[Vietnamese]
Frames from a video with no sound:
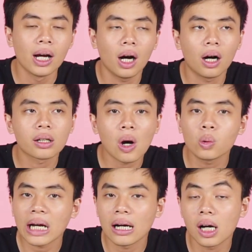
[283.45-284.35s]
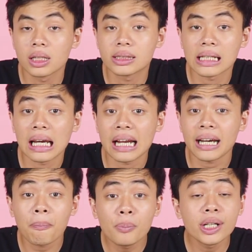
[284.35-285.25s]
À, câu trả lời sẽ là
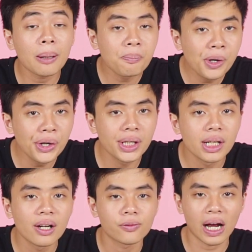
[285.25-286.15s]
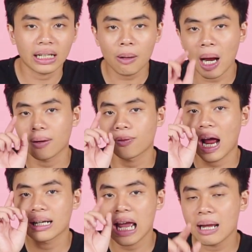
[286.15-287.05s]
50-50 và các bạn
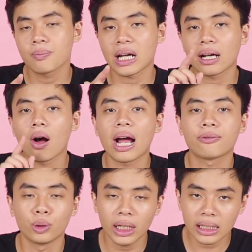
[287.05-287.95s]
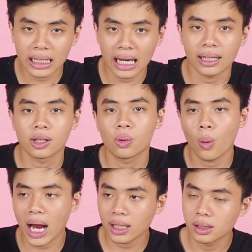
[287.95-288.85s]
phải đem cái con iPhone X này nè
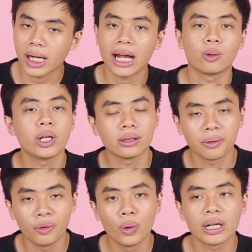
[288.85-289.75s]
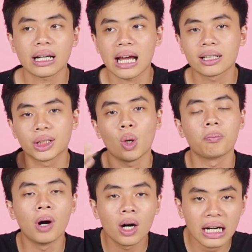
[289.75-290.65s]
qua cửa hàng của Điện thoại Vui để các anh kỹ thuật
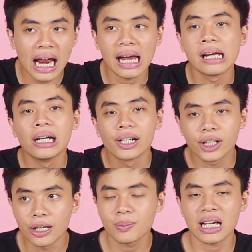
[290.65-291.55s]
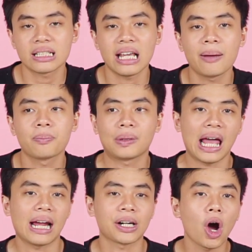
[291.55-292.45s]
mờ ra kiểm tra xem
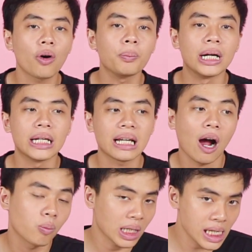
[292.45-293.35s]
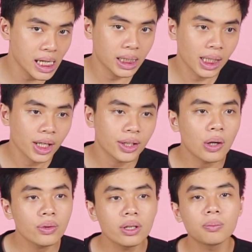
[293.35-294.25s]
là nó bị hỏng cái gì
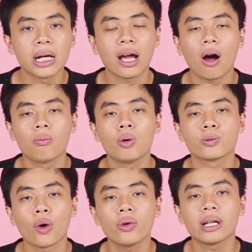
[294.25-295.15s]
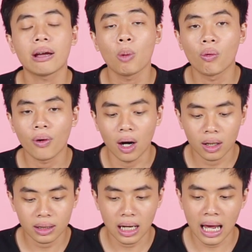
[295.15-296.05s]
nếu như bị hỏng một số những cái bộ
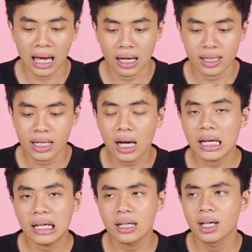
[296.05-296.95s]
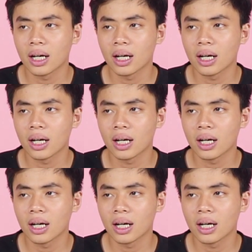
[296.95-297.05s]
phận là dây